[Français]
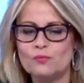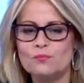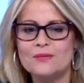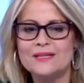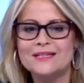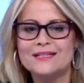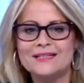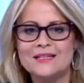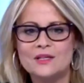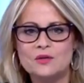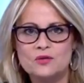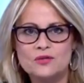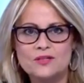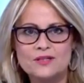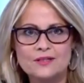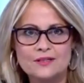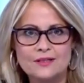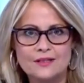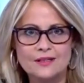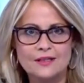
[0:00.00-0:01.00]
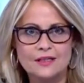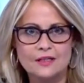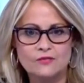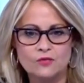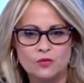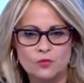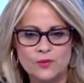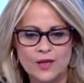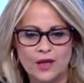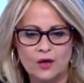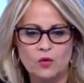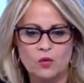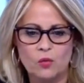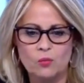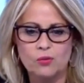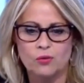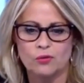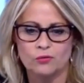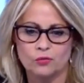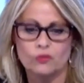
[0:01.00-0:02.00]
mais c'est aussi il faut bien
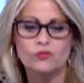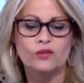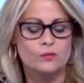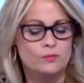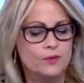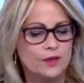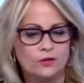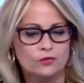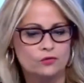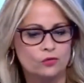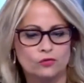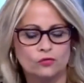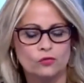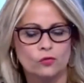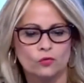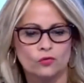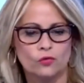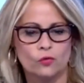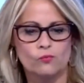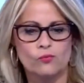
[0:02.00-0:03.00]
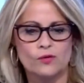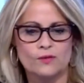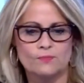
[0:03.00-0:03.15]
comprendre aussi bien entendu on emploie